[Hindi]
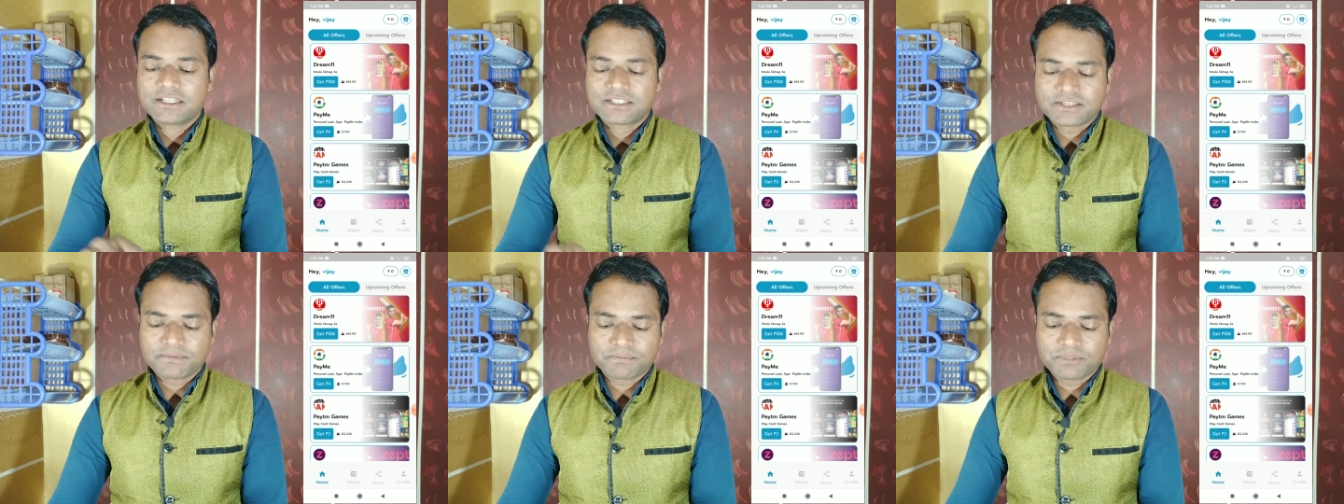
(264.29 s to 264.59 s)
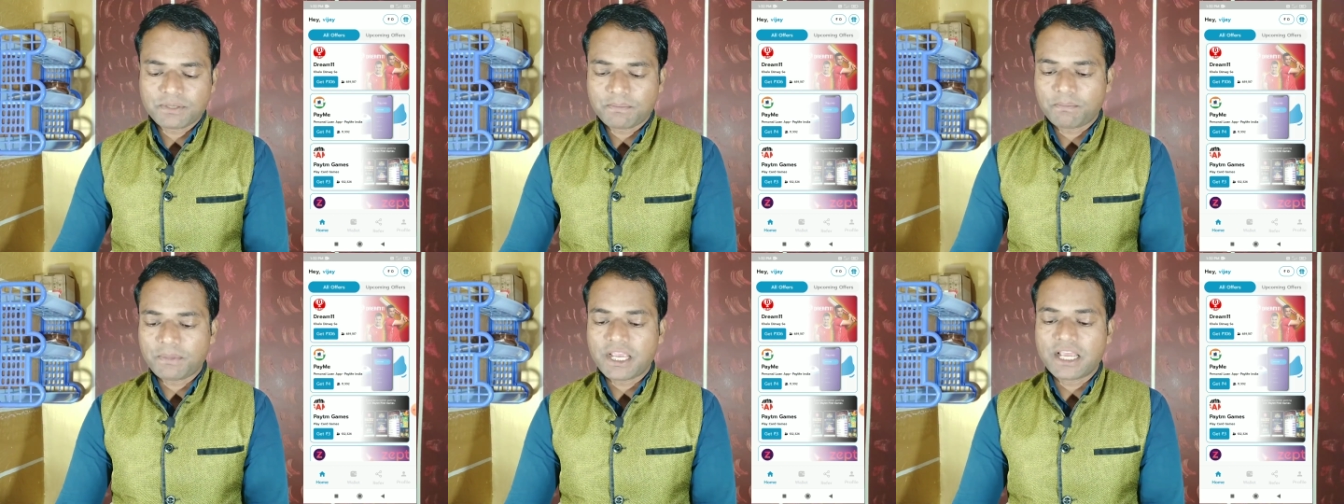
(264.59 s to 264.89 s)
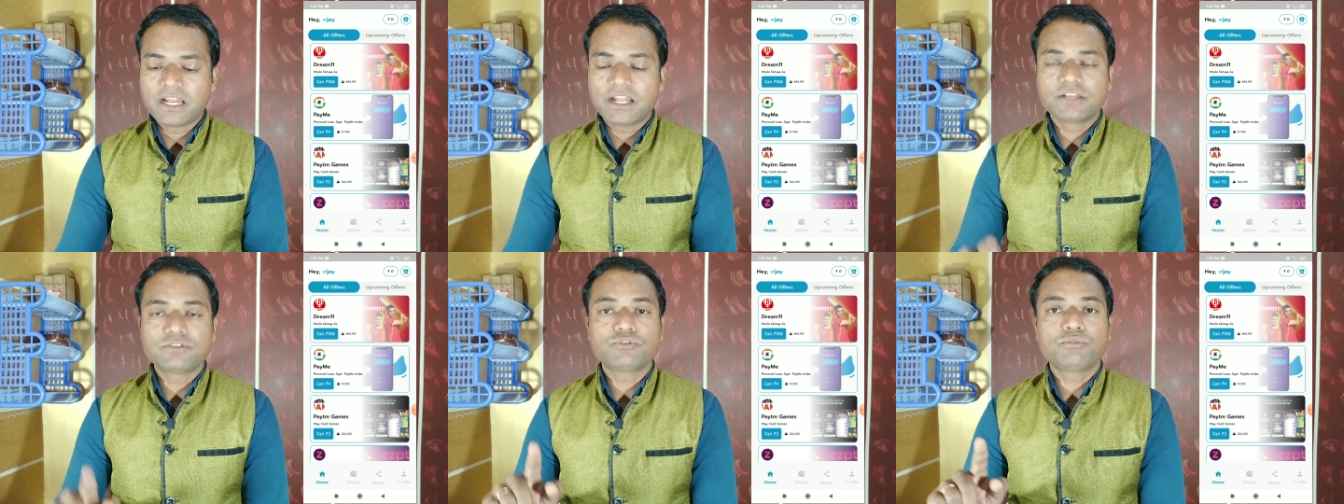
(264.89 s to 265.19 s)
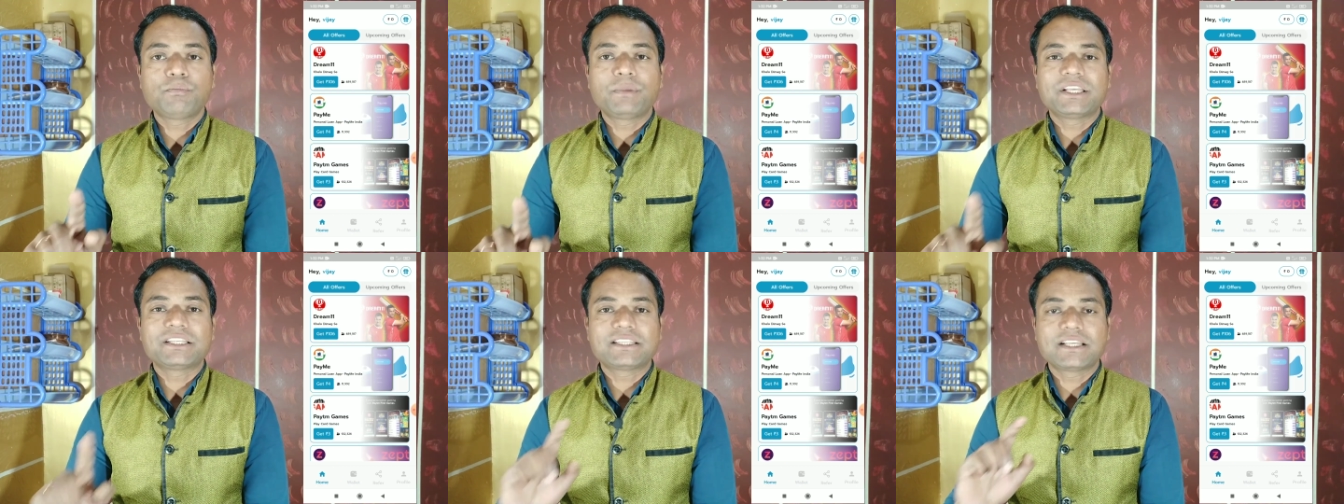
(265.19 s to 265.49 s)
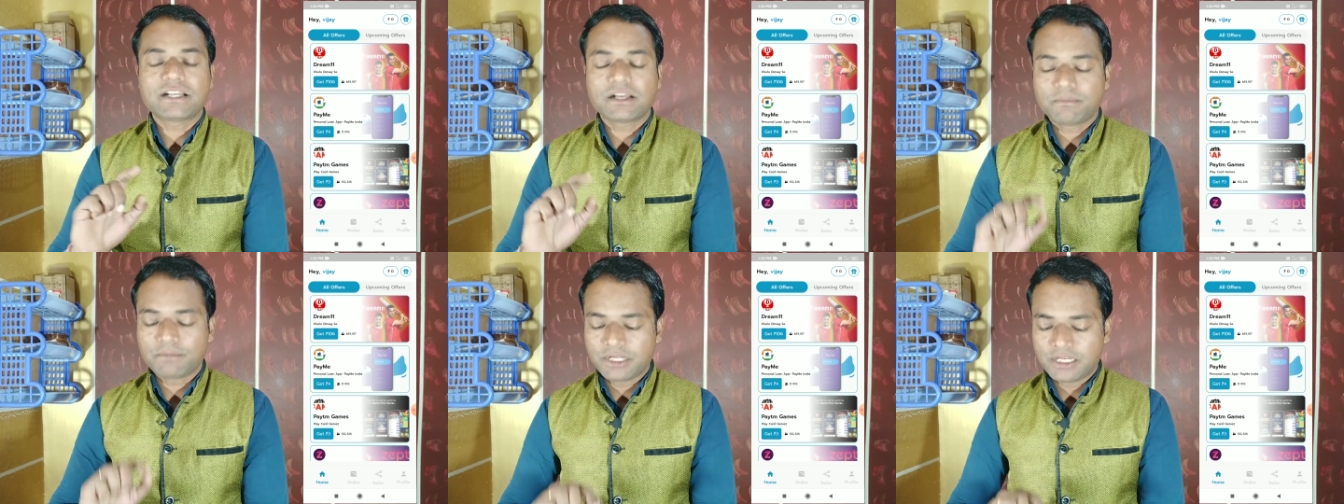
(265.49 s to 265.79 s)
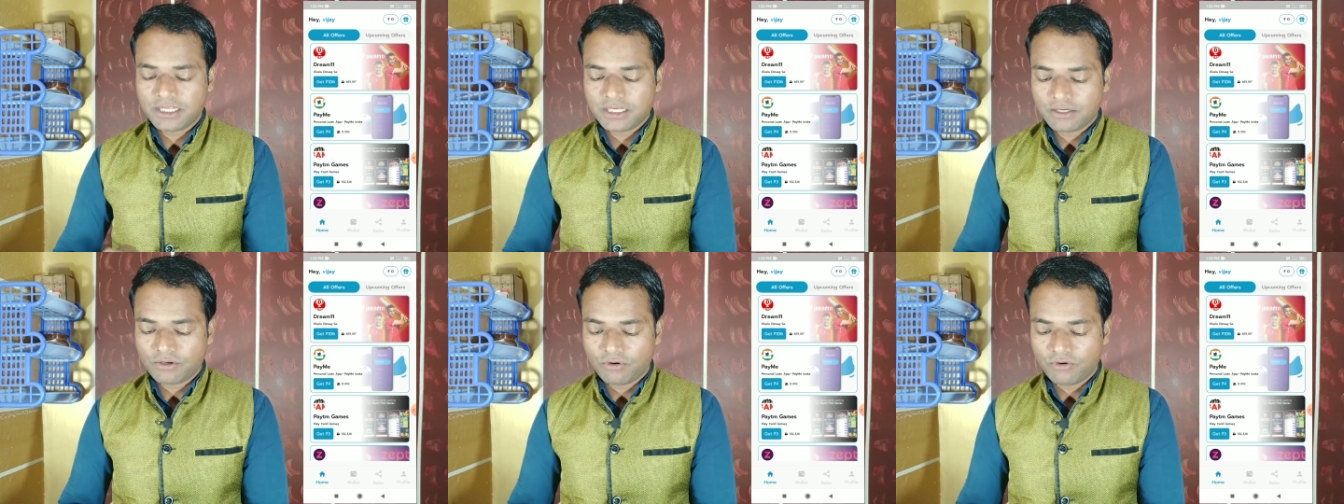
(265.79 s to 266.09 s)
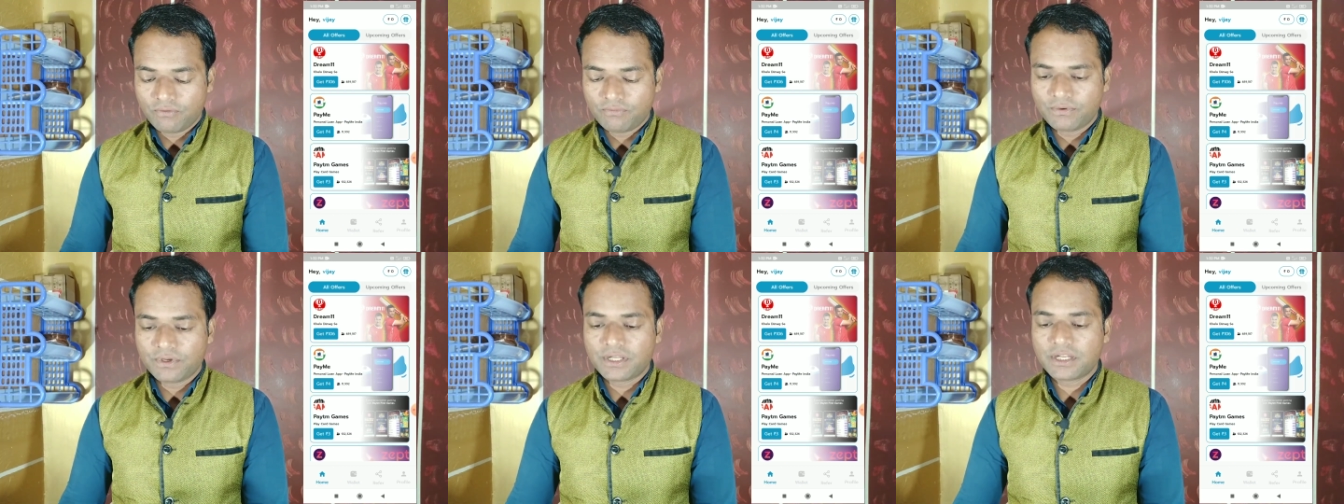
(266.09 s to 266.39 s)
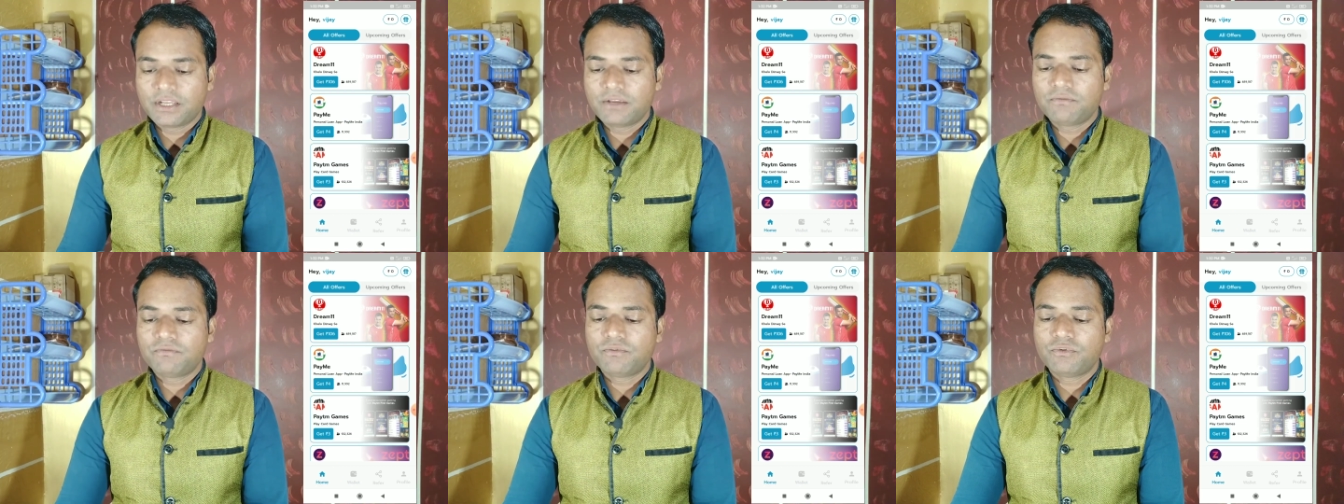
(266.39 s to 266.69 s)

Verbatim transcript: सबसे पहला जो पैसे कमाने का ऑफ़र है